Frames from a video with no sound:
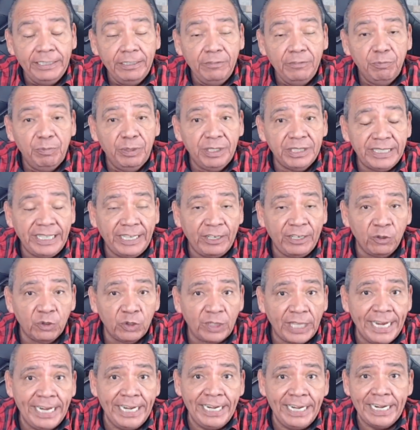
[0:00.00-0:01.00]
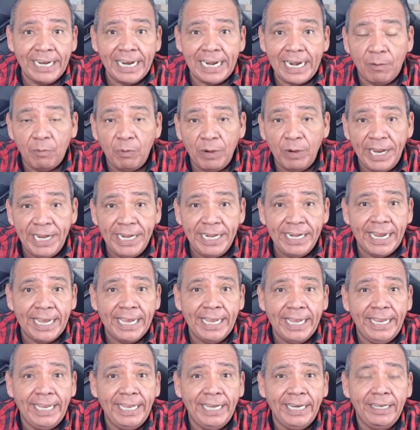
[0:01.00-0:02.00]
pues que nos ganen a la
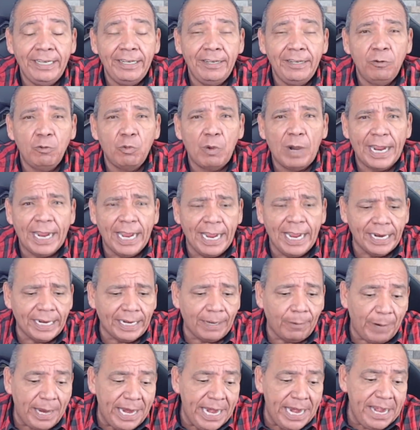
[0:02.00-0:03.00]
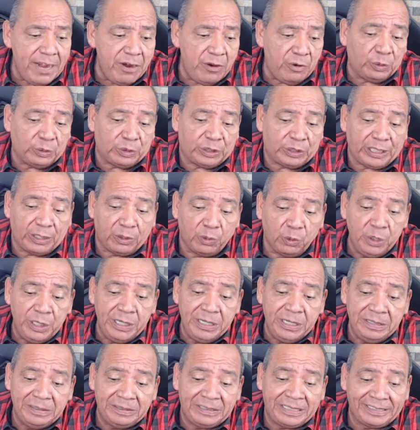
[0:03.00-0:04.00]
buena en Oaxaca, bueno,
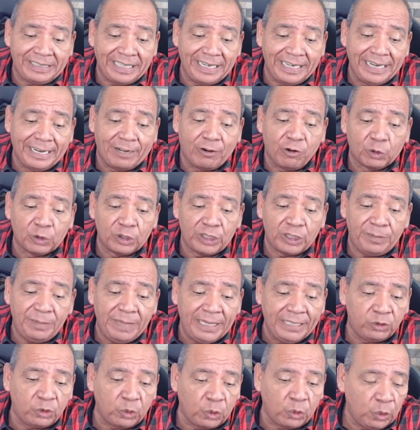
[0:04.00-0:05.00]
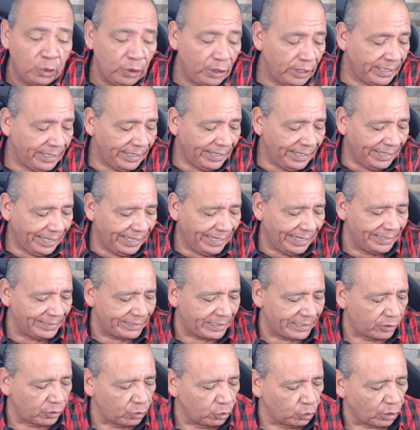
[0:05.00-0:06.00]
según se tiene conocimiento en
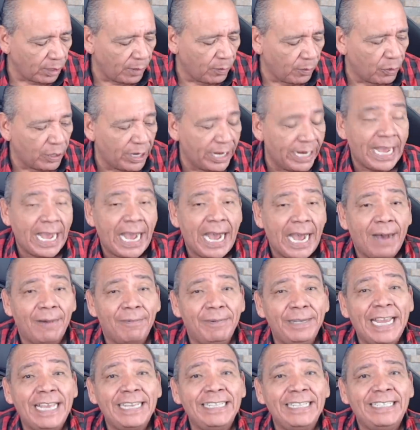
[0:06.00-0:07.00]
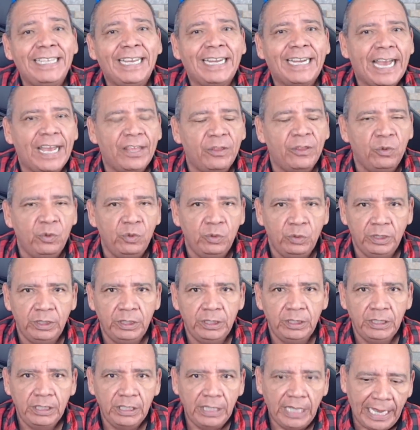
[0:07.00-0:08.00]
ese asunto de Morena, habrían llegado
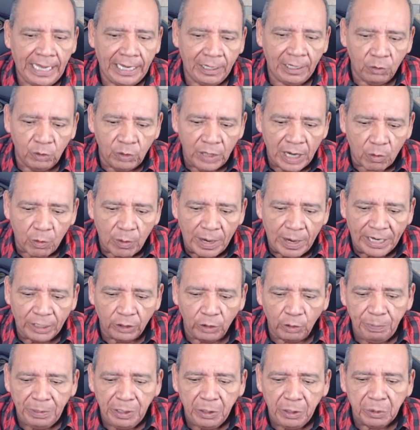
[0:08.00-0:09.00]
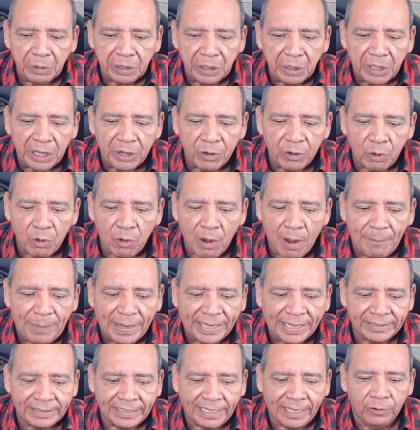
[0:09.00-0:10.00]
a algún acuerdo, pero creo que no lo han
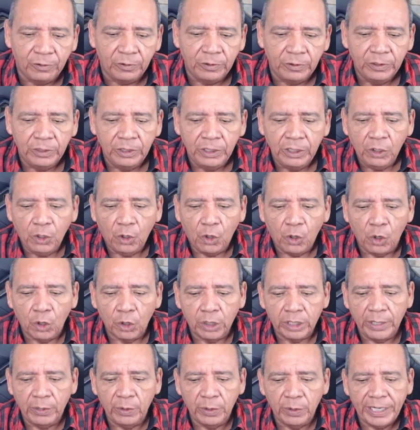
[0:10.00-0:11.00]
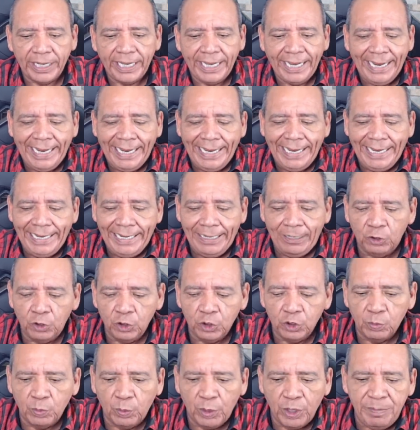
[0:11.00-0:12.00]
pactado, o creo que
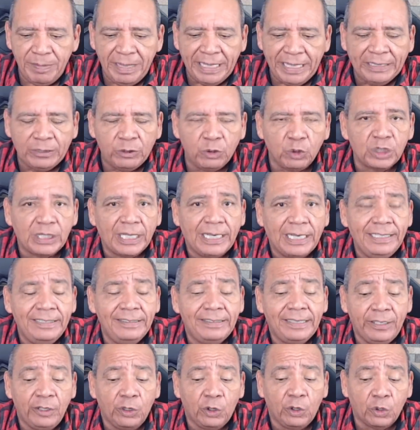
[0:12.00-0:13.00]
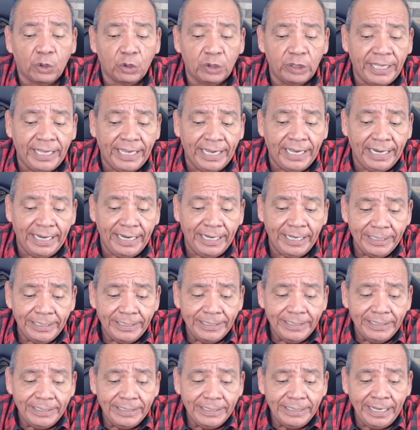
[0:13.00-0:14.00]
los movimientos al interior de
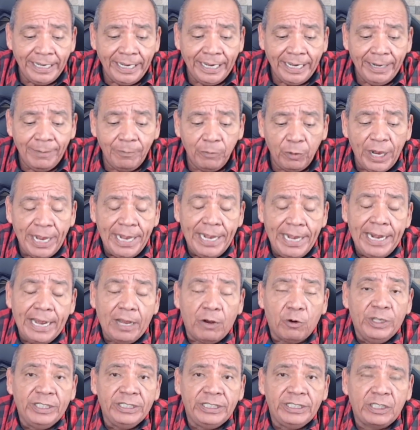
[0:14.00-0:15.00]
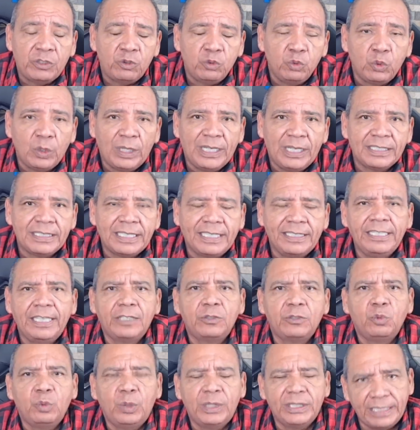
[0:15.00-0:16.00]
eh, Morena con este asunto de las
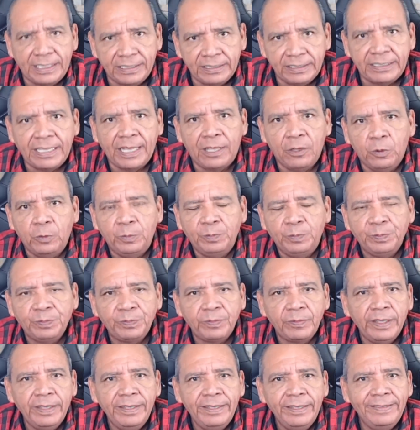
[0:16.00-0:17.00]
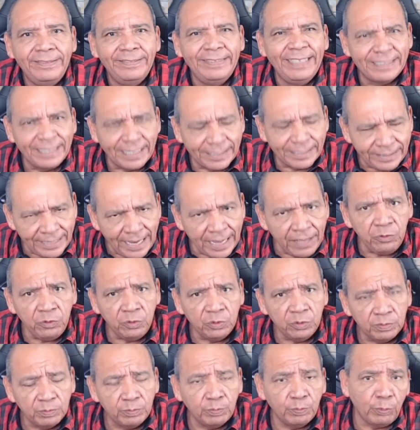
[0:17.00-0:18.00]
candidaturas ha estado
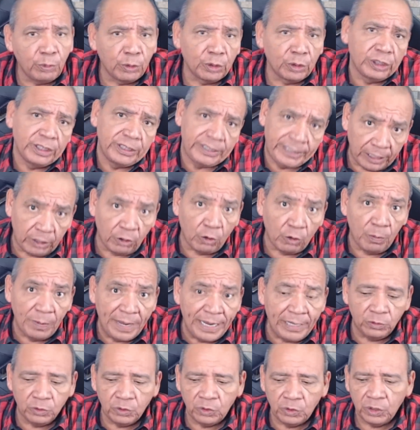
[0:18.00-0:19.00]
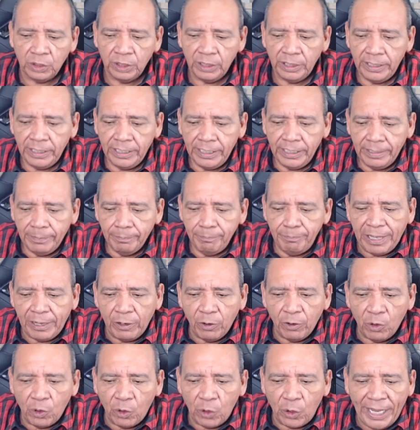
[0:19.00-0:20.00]
desasiado por decirlo menos.
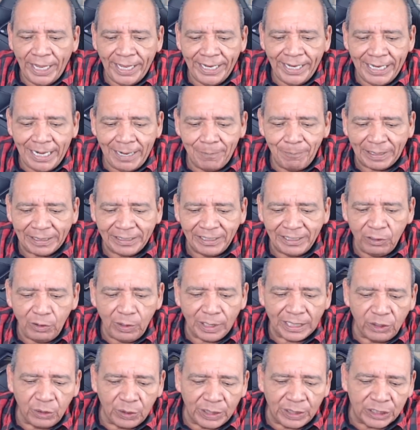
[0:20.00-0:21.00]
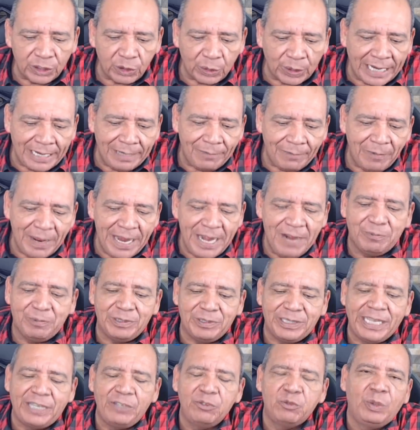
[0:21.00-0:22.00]
Pero en el Partido Acción Nacional, bueno, pues
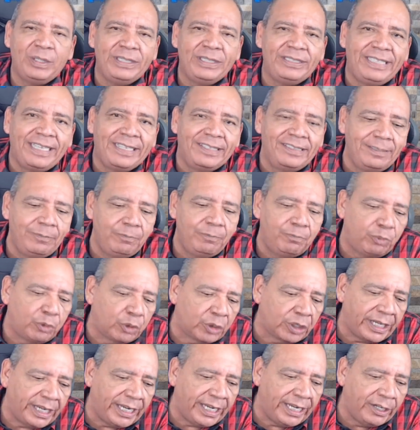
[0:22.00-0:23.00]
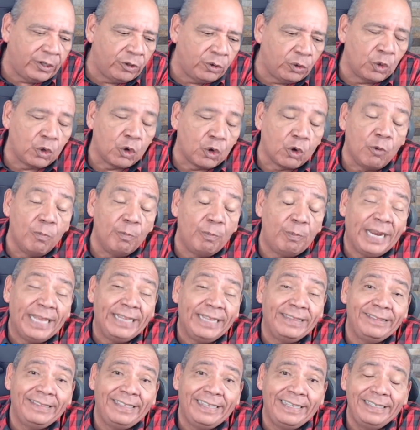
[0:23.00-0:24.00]
ellos no entienden porque no
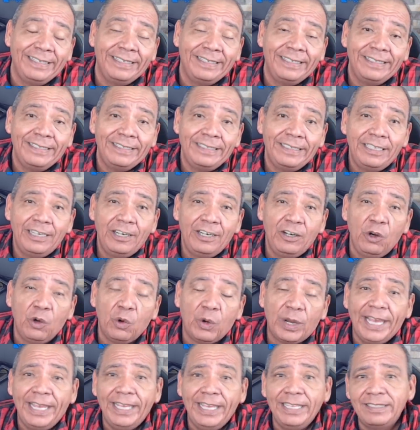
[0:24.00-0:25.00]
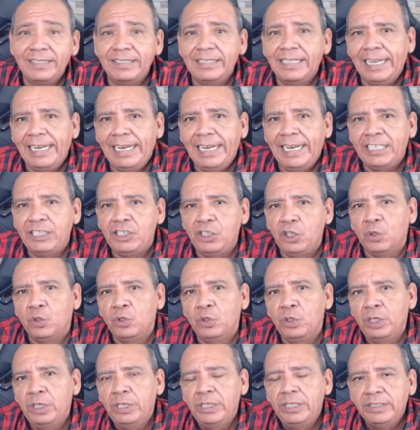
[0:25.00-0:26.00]
comprenden lo que es la
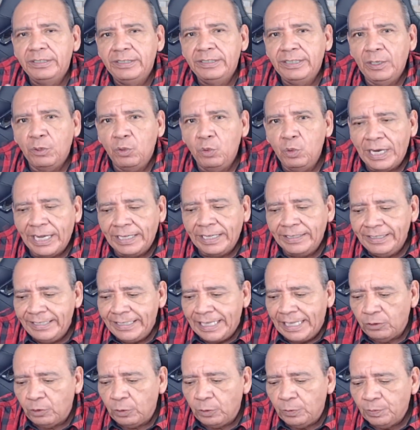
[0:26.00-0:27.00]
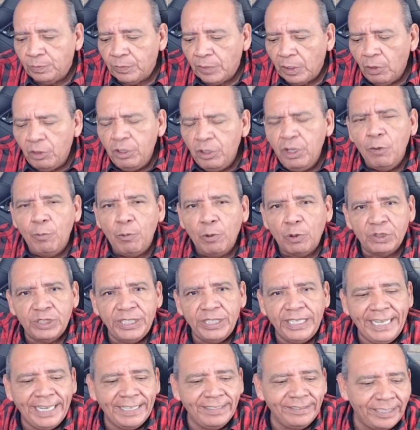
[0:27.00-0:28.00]
elección de un candidato. Lo digo por lo
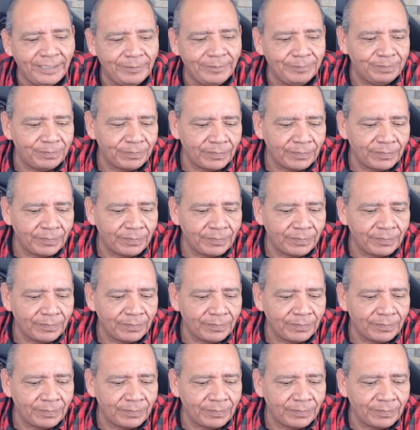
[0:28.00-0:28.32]
siguiente,